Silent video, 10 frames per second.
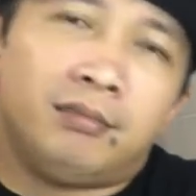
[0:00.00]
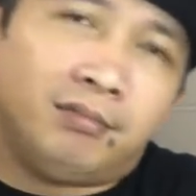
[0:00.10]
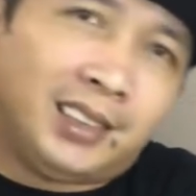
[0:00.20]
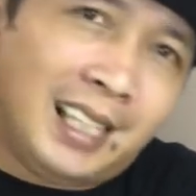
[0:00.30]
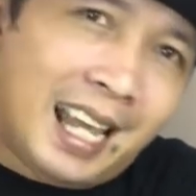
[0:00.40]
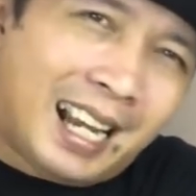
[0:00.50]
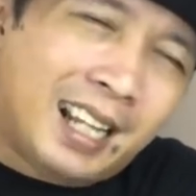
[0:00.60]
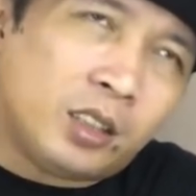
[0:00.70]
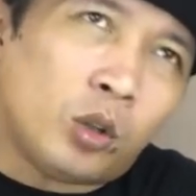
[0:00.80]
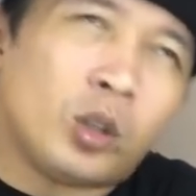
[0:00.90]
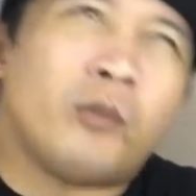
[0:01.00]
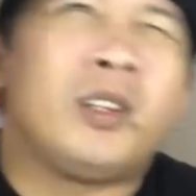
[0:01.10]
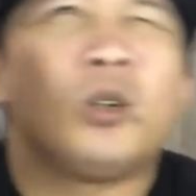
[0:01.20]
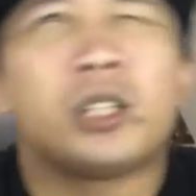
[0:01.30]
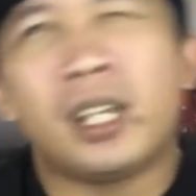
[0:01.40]
silahkan tonton
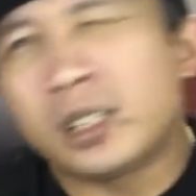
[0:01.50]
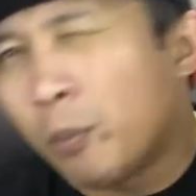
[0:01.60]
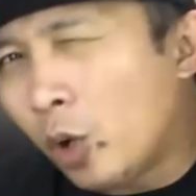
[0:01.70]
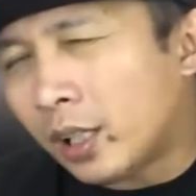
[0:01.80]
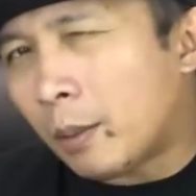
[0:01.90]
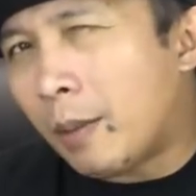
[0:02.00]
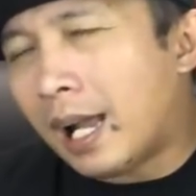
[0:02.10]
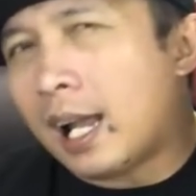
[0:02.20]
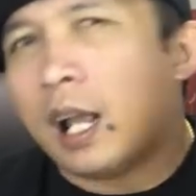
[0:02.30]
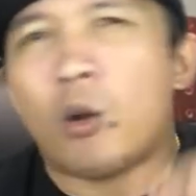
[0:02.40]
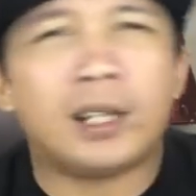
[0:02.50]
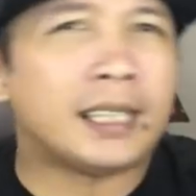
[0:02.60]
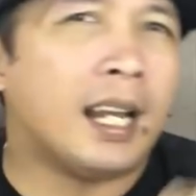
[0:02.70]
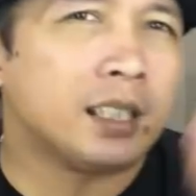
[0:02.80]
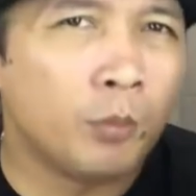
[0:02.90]
video saya yang sebulan ke belakang kalau nggak salah.